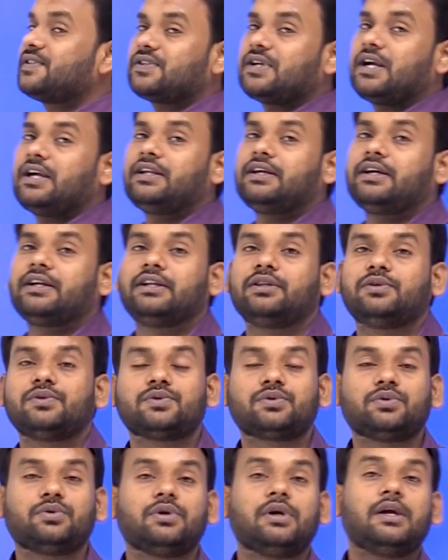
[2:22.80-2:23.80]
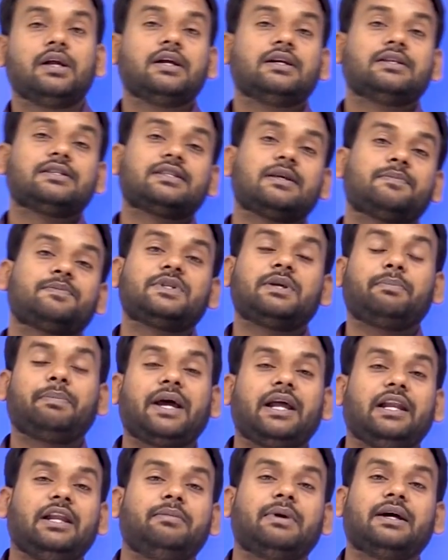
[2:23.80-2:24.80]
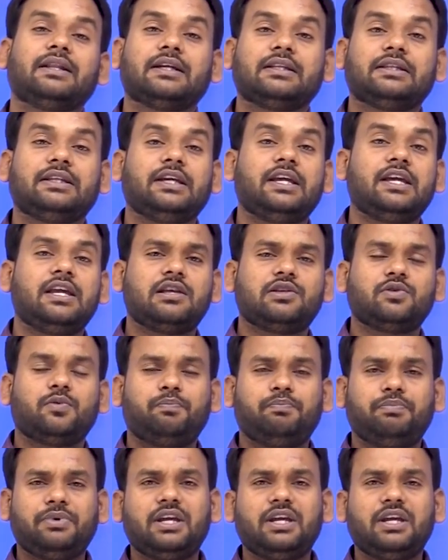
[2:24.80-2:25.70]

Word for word: स्टार्ट कर रहे हैं दोस्तों सबसे पहली बात आती है कि ये जो